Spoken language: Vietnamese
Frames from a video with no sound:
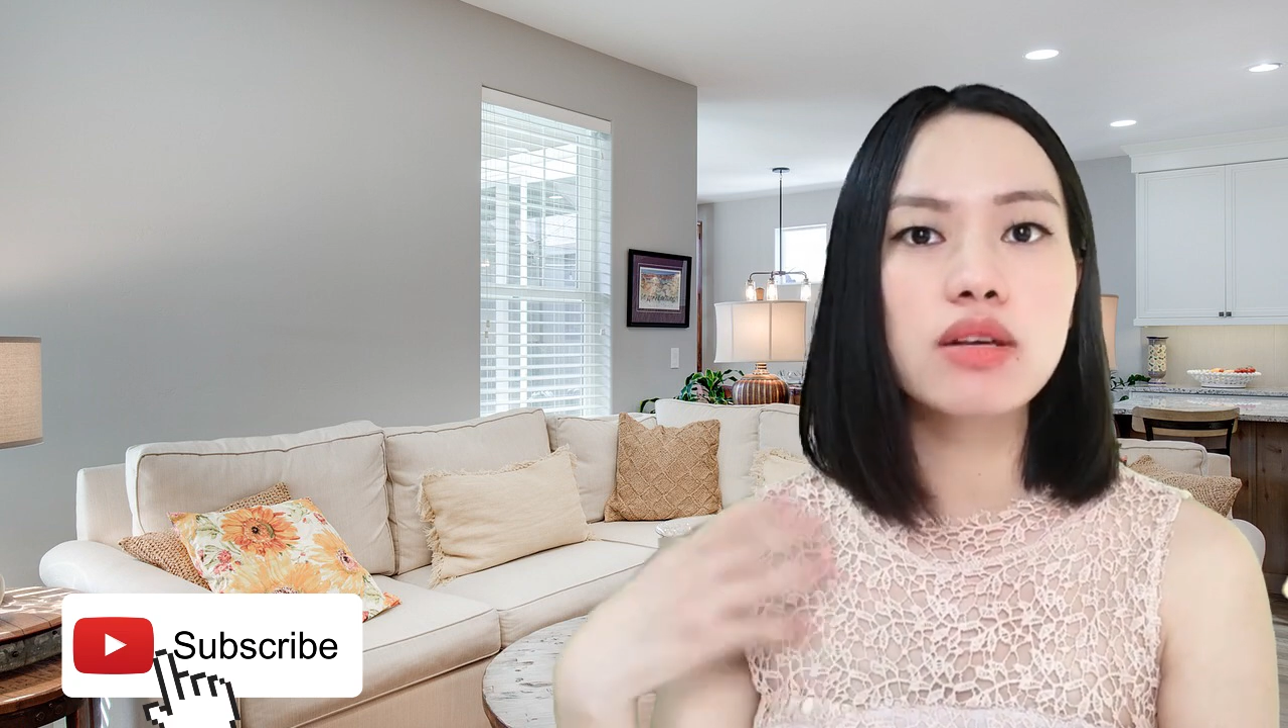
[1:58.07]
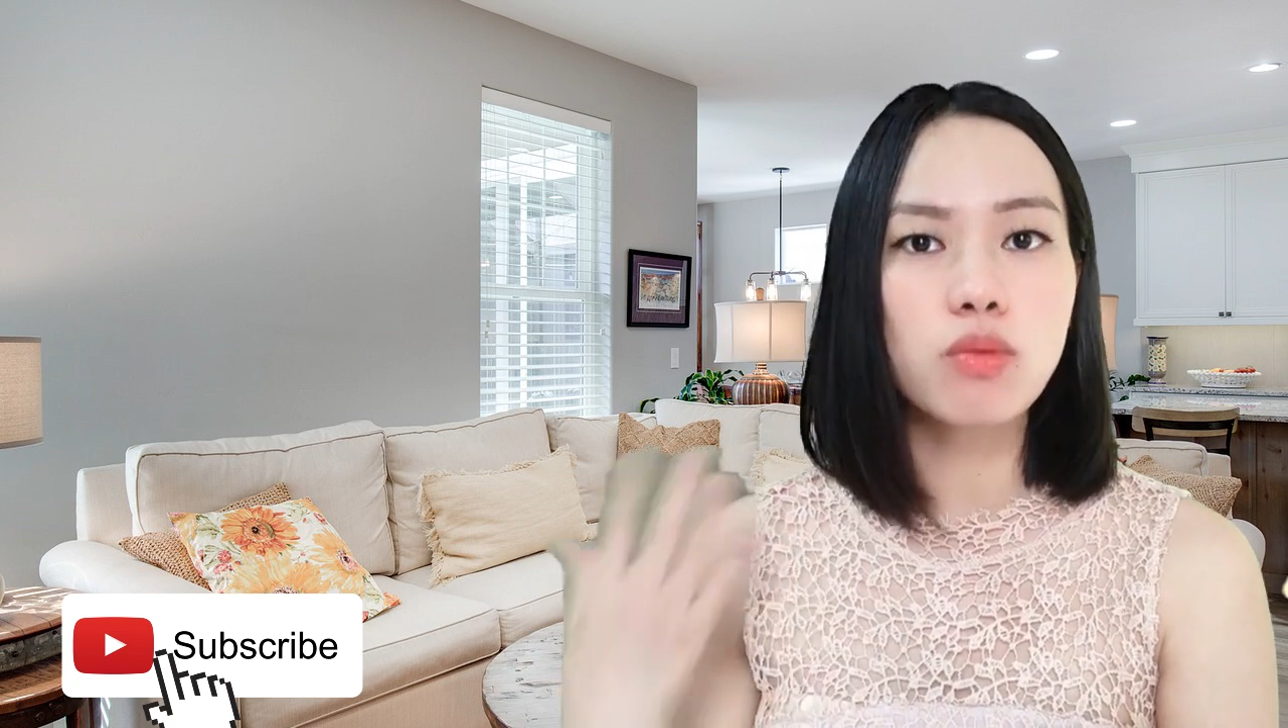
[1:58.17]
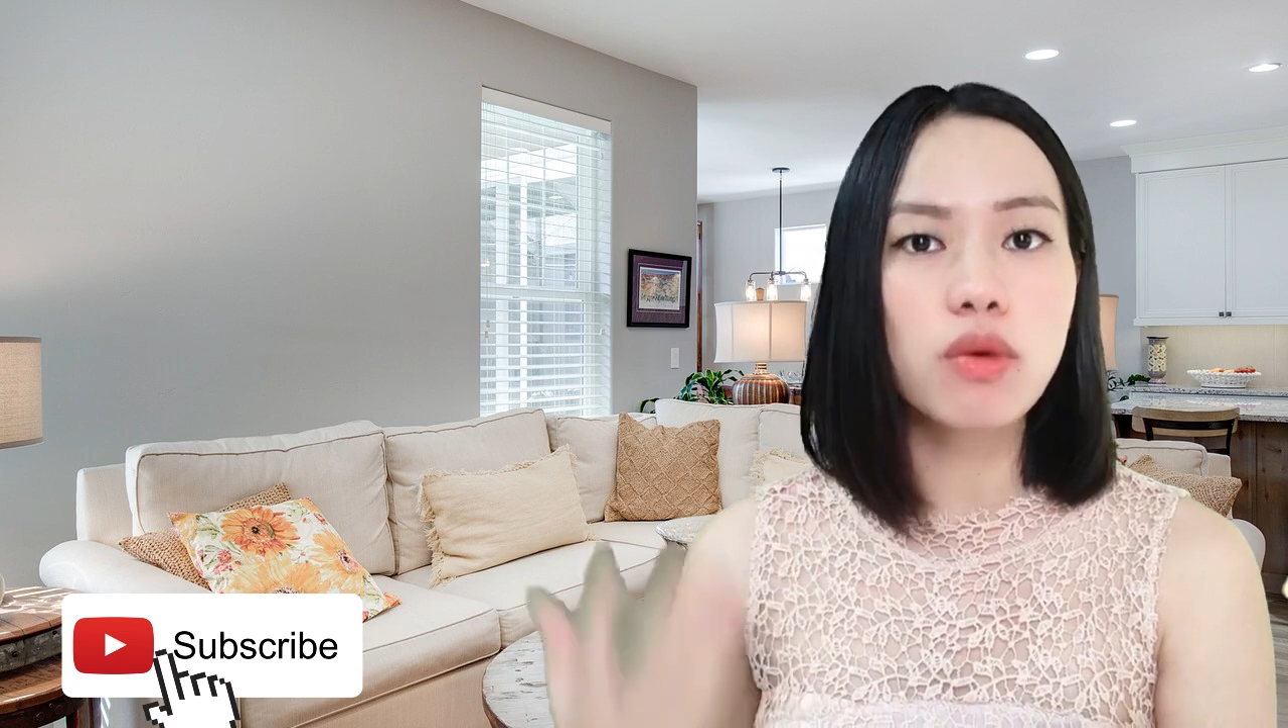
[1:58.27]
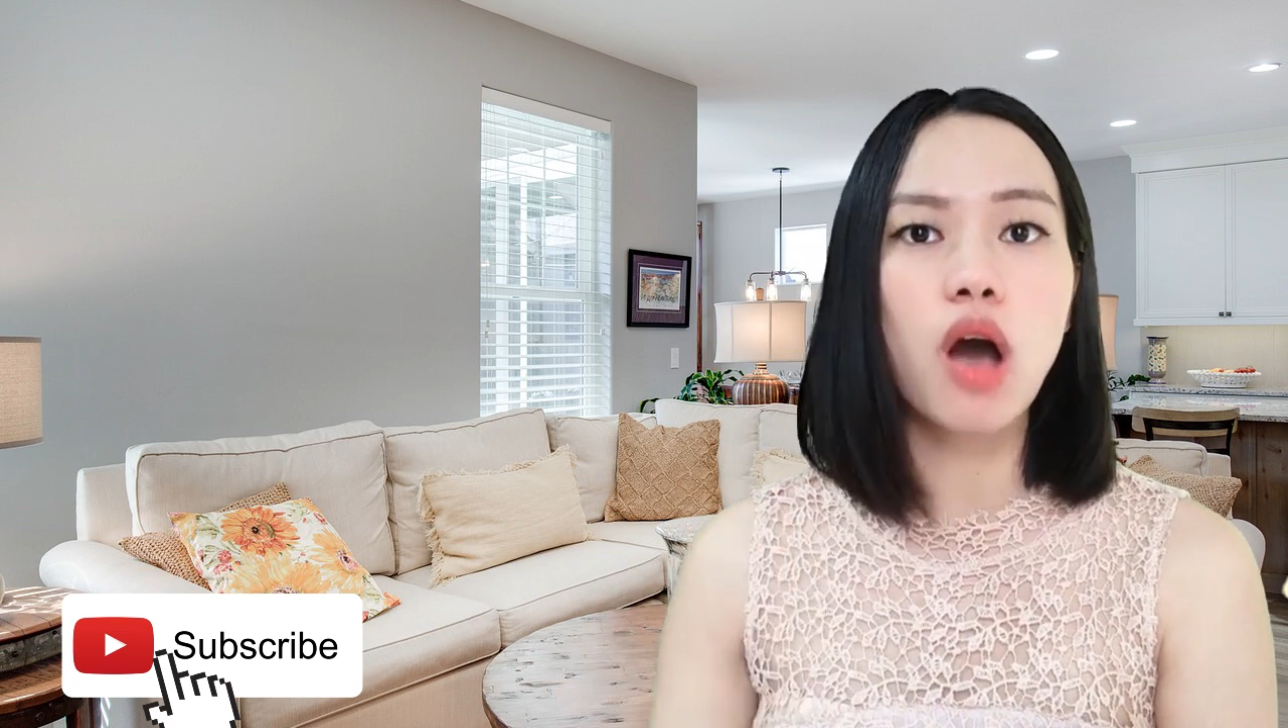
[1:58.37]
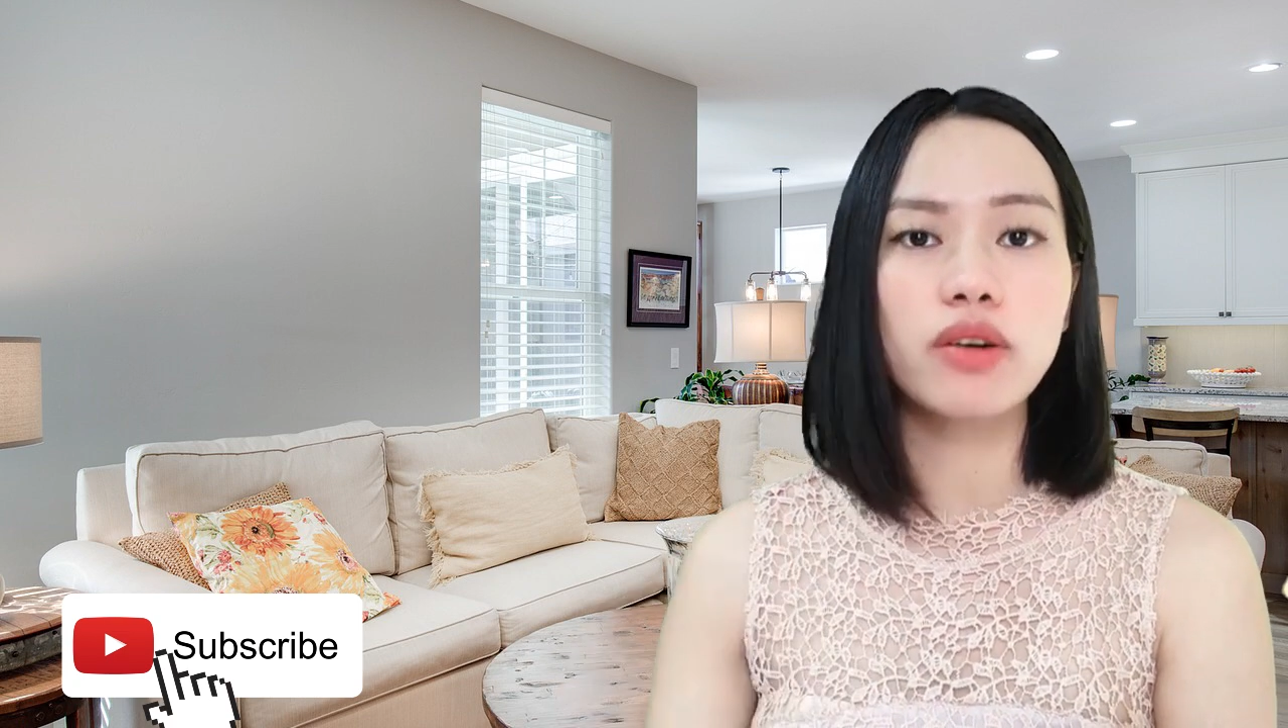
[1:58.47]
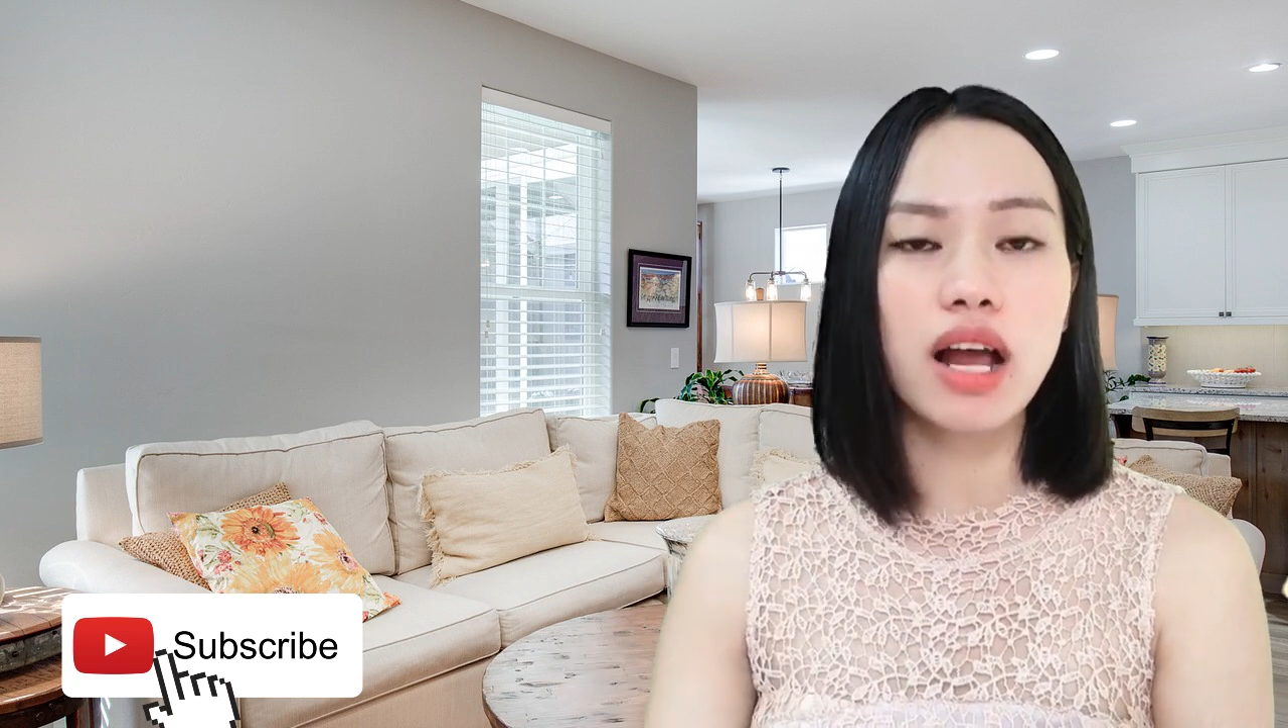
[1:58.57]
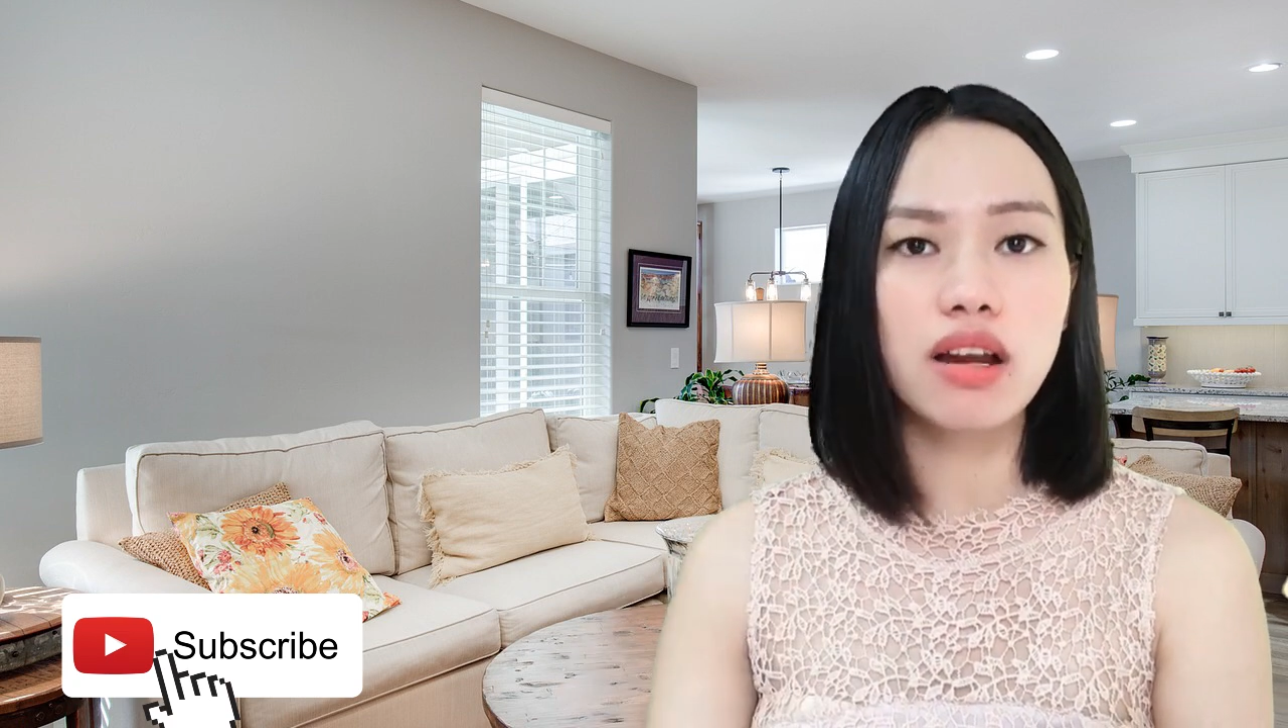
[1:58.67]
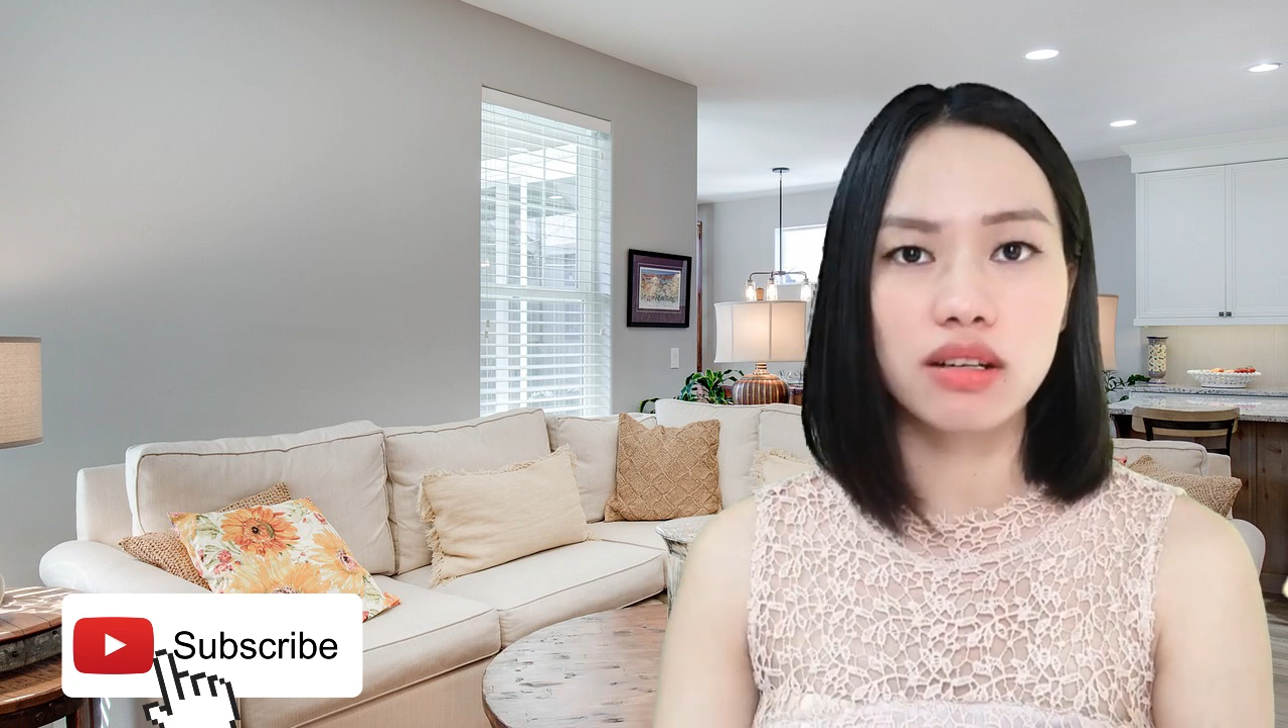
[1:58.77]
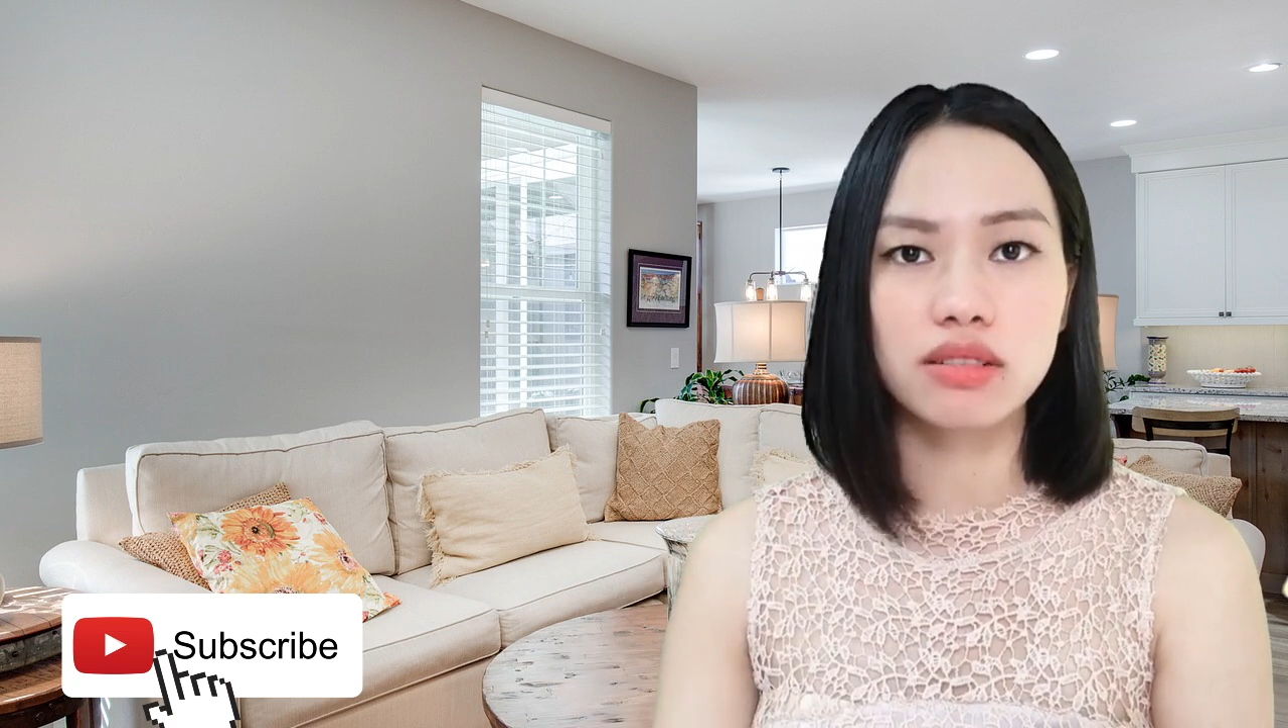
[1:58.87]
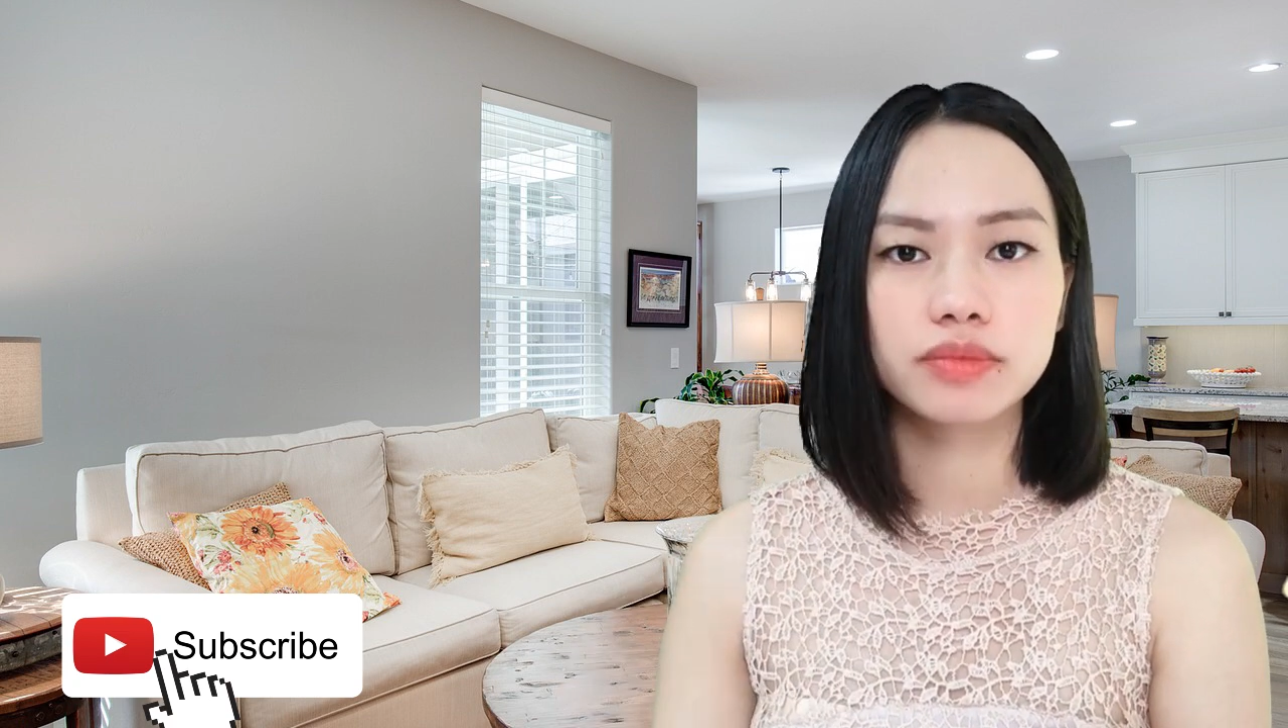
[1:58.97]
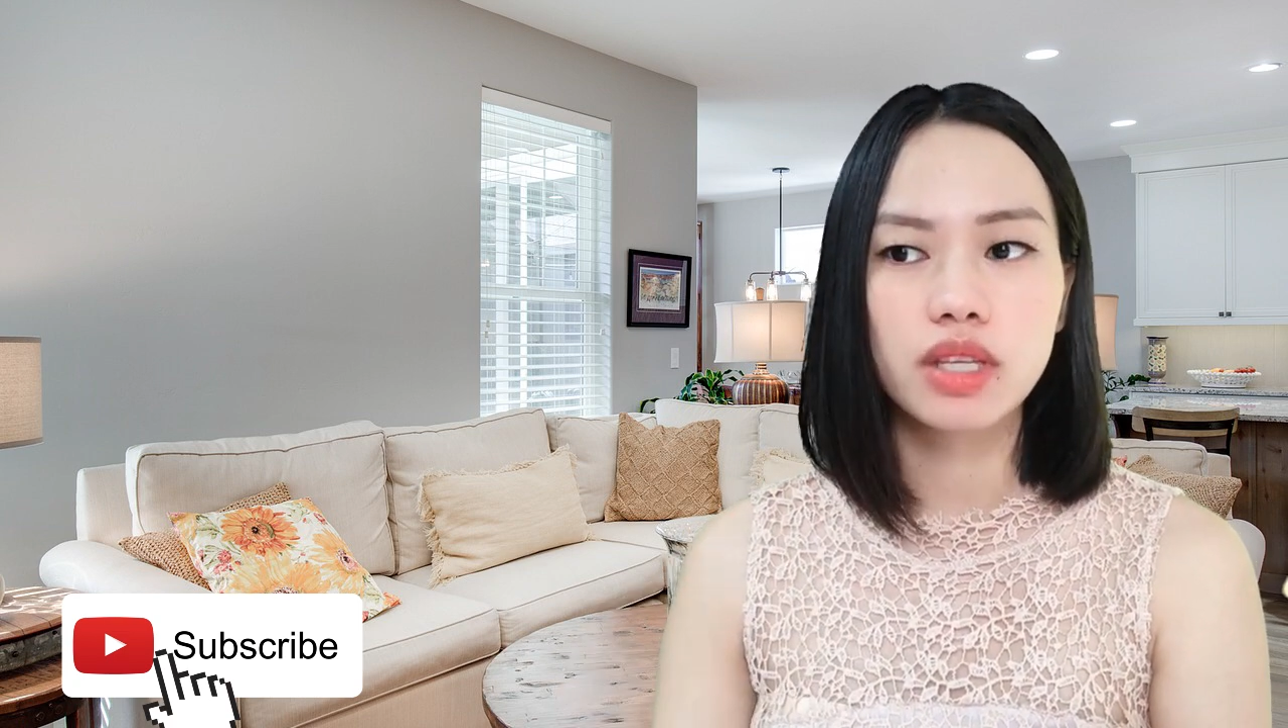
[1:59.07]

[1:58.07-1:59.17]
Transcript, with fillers: cũng có năng lực,